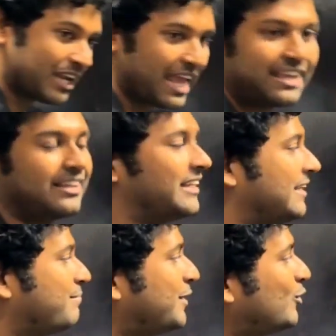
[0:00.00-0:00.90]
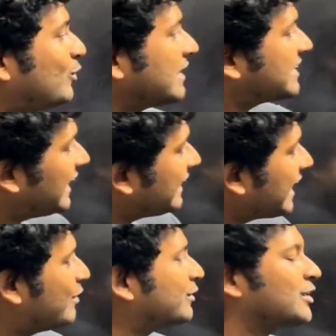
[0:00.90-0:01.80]
নট লাইকলি বিন্দুটা যে
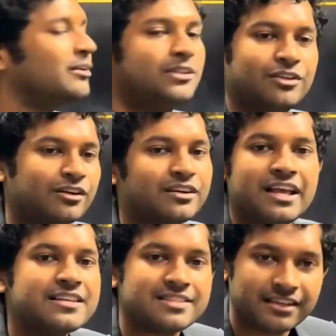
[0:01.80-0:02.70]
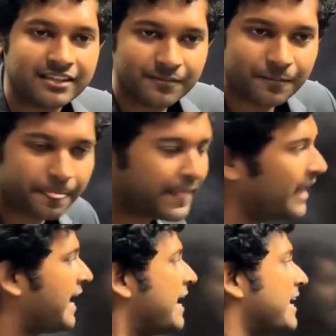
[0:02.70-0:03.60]
এটাই হতে হবে নট নেসেসারি
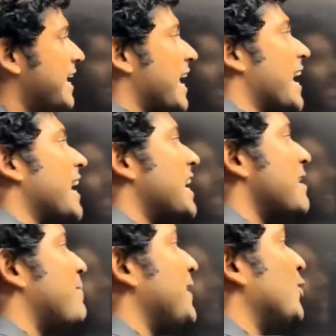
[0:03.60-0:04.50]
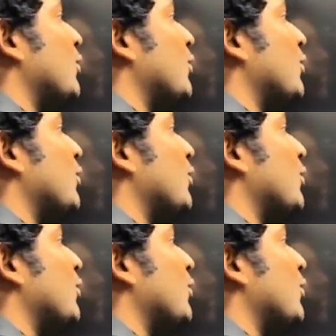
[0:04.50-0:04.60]
এই